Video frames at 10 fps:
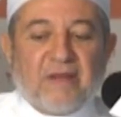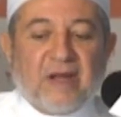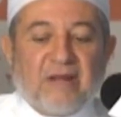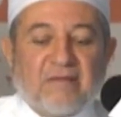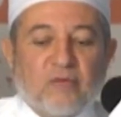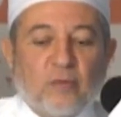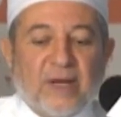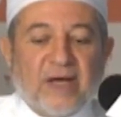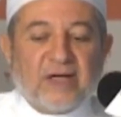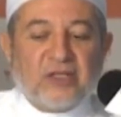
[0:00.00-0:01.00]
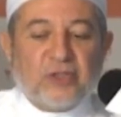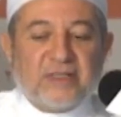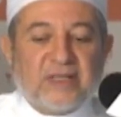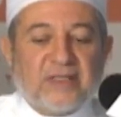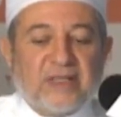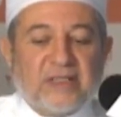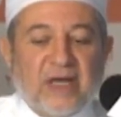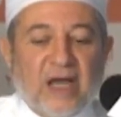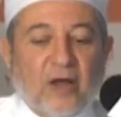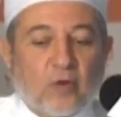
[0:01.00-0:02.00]
ثلاثة مخارج
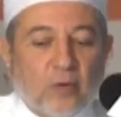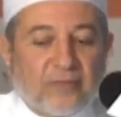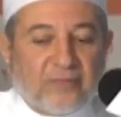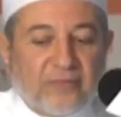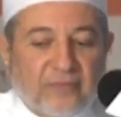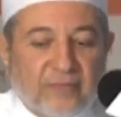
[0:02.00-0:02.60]
لستة أحرف